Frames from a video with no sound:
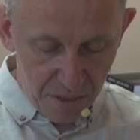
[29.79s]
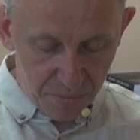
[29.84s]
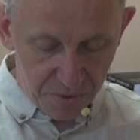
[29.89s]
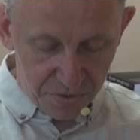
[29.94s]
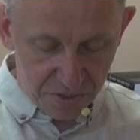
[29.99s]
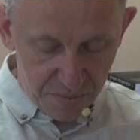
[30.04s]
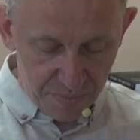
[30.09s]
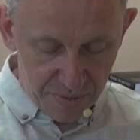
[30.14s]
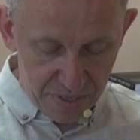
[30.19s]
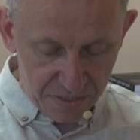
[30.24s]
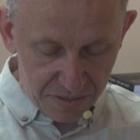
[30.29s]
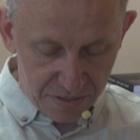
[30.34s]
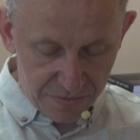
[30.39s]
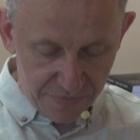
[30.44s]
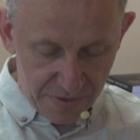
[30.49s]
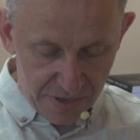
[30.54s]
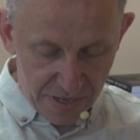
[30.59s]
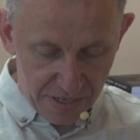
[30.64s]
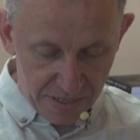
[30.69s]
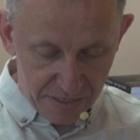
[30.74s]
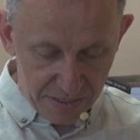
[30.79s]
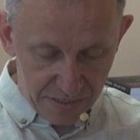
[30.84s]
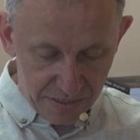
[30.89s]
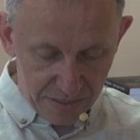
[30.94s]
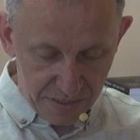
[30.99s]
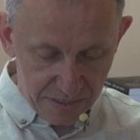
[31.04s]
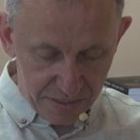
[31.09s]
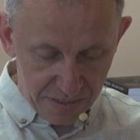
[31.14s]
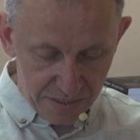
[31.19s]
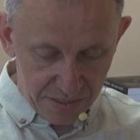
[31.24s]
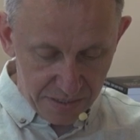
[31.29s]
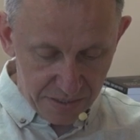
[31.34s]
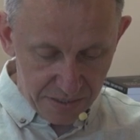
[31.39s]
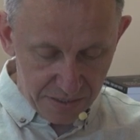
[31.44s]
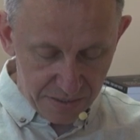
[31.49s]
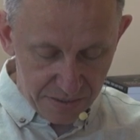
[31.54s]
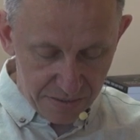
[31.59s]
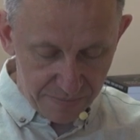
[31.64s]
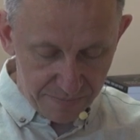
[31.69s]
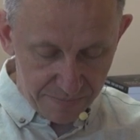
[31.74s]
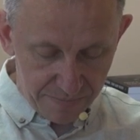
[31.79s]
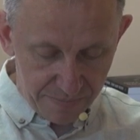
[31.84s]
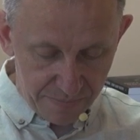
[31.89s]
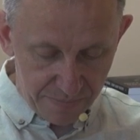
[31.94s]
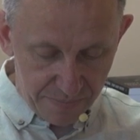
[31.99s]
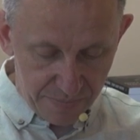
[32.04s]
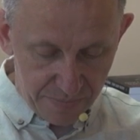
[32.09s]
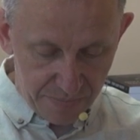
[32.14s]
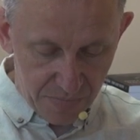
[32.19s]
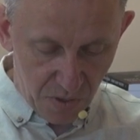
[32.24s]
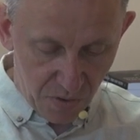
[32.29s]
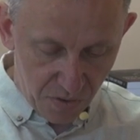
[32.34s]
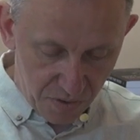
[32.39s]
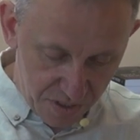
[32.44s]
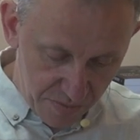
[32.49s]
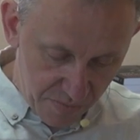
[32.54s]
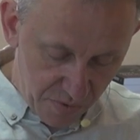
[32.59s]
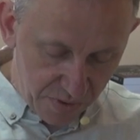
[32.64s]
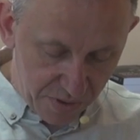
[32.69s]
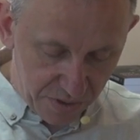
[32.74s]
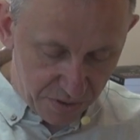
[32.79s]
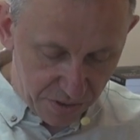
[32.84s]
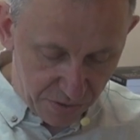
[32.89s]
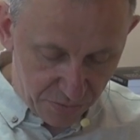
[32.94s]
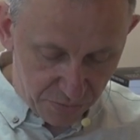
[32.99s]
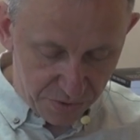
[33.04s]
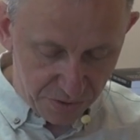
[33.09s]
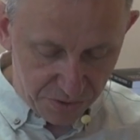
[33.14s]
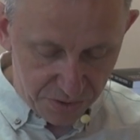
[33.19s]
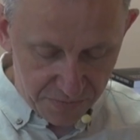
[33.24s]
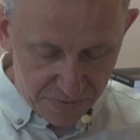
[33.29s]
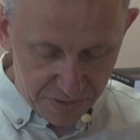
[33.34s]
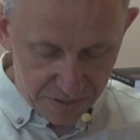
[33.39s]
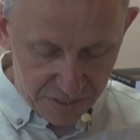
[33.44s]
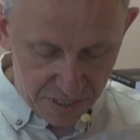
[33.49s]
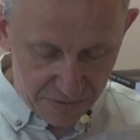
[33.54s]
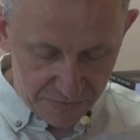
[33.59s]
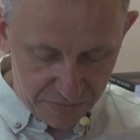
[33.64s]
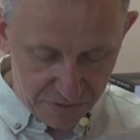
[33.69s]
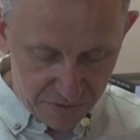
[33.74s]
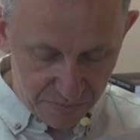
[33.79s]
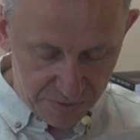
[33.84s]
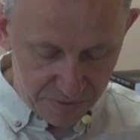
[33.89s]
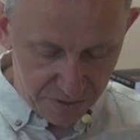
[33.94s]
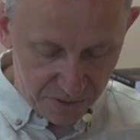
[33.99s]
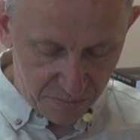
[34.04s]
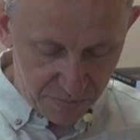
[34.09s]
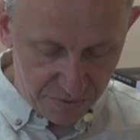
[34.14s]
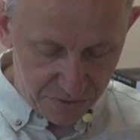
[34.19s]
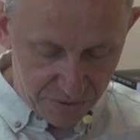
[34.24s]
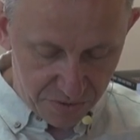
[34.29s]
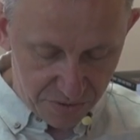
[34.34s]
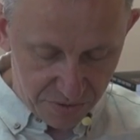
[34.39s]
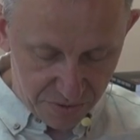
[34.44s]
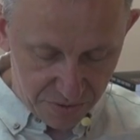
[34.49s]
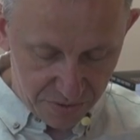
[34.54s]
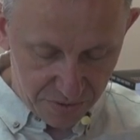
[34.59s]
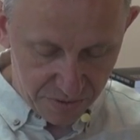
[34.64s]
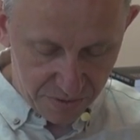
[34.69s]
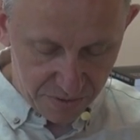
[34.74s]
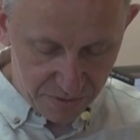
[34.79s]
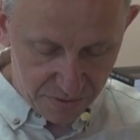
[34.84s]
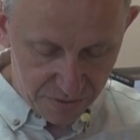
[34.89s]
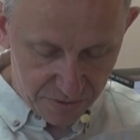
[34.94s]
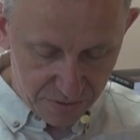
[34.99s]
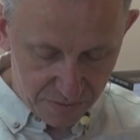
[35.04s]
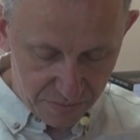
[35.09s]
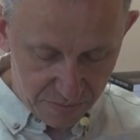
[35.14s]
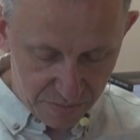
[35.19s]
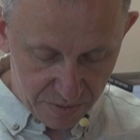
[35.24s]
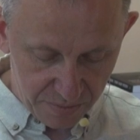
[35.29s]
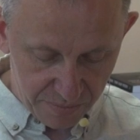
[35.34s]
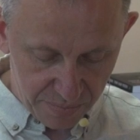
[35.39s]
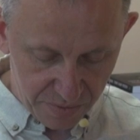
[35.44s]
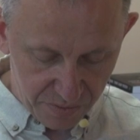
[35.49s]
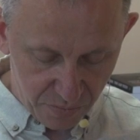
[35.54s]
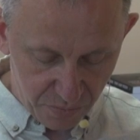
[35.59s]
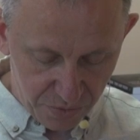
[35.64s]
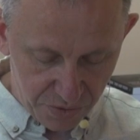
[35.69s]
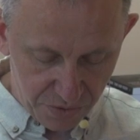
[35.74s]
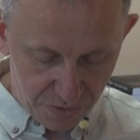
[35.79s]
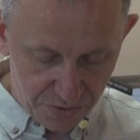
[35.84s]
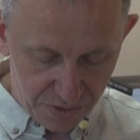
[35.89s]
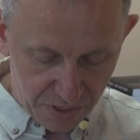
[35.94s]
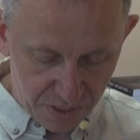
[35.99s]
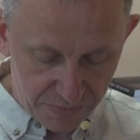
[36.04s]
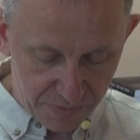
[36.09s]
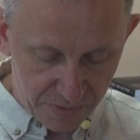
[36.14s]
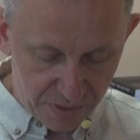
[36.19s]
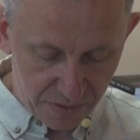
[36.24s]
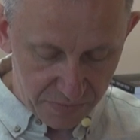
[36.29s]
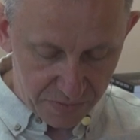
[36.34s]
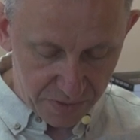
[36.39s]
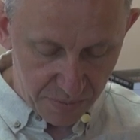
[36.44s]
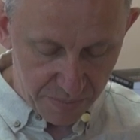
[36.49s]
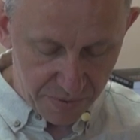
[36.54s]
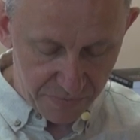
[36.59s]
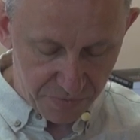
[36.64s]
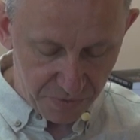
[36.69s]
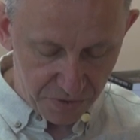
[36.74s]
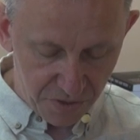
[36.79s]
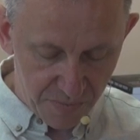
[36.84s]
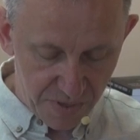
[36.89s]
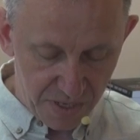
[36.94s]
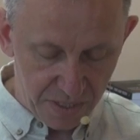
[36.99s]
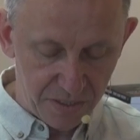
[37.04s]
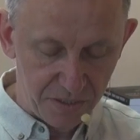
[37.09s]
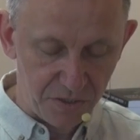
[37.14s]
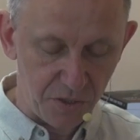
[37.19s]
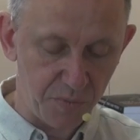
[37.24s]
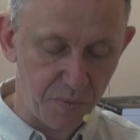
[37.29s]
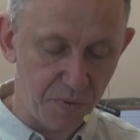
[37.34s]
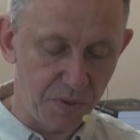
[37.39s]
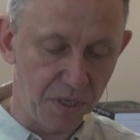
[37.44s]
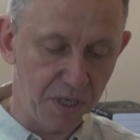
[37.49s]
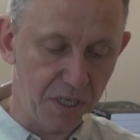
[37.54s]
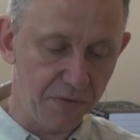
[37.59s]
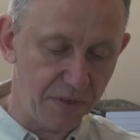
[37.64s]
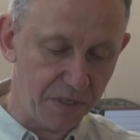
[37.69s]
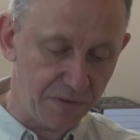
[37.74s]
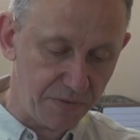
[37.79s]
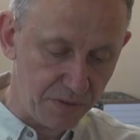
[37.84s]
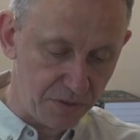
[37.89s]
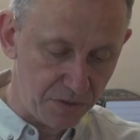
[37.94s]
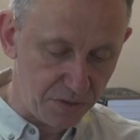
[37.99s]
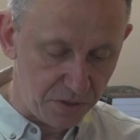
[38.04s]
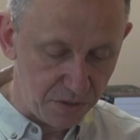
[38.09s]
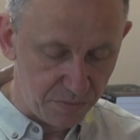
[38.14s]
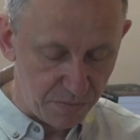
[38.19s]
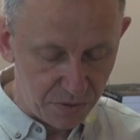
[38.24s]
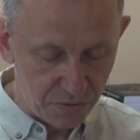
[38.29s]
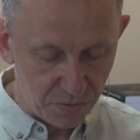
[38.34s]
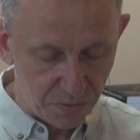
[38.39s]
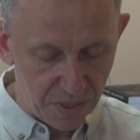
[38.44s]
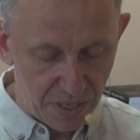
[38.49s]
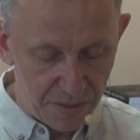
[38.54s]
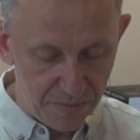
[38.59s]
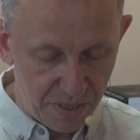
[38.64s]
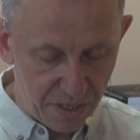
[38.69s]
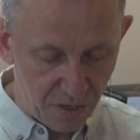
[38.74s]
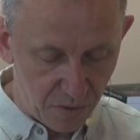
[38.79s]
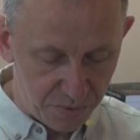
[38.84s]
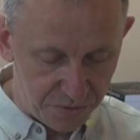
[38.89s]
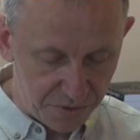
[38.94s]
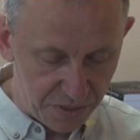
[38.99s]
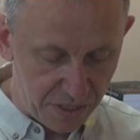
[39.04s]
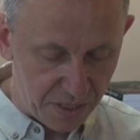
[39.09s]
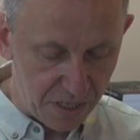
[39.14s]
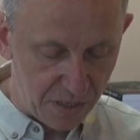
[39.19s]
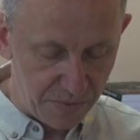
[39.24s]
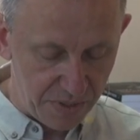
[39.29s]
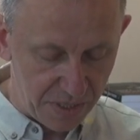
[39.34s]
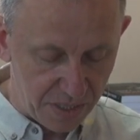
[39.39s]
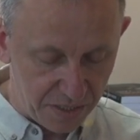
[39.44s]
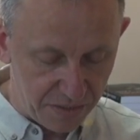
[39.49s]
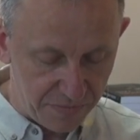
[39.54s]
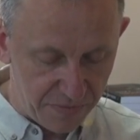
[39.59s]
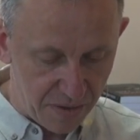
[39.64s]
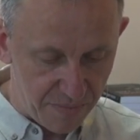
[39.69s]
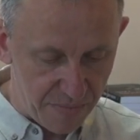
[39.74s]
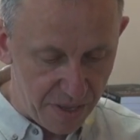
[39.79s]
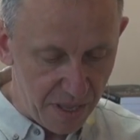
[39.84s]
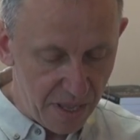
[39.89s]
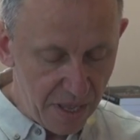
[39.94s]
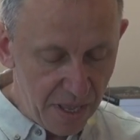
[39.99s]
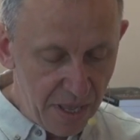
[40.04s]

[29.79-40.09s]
Proszę Państwa, no, nie mogę się ruszyć do Warszawy, żeby zrobić, yy, usiąść jak zwykle w sklepie Fotomaki, coś ponagrywać, więc siedzimy tutaj. Michał przyjechał i nagrywamy.